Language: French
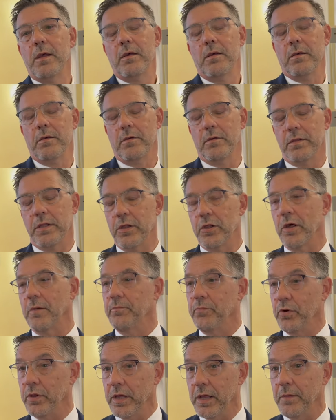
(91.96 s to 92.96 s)
euh, des
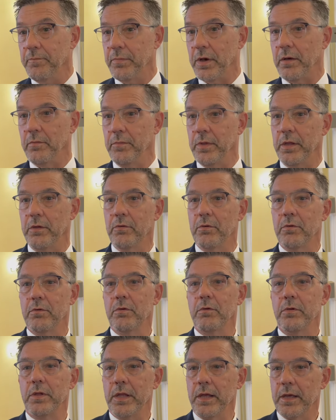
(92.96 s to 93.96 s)
Japonais parmi
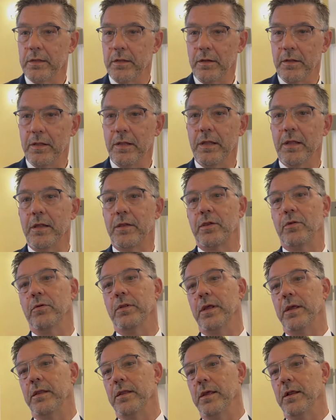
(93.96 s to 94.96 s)
eux, il y a des
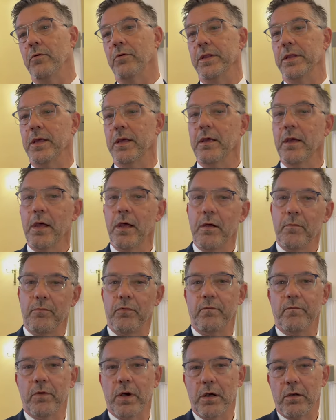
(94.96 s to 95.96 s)
nationalités éloignées,
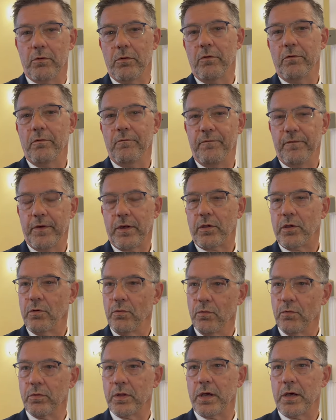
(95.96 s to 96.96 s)
pouvoir faire ce
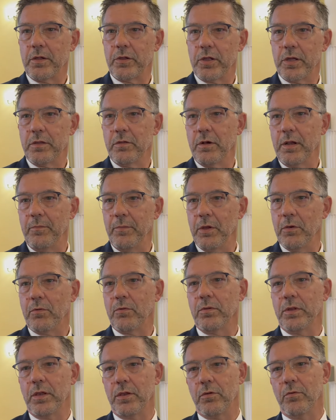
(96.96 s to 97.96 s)
long trajet dans les meilleures
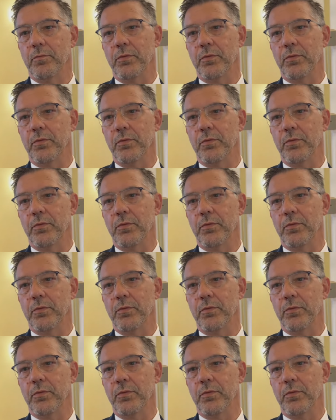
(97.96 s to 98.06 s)
conditions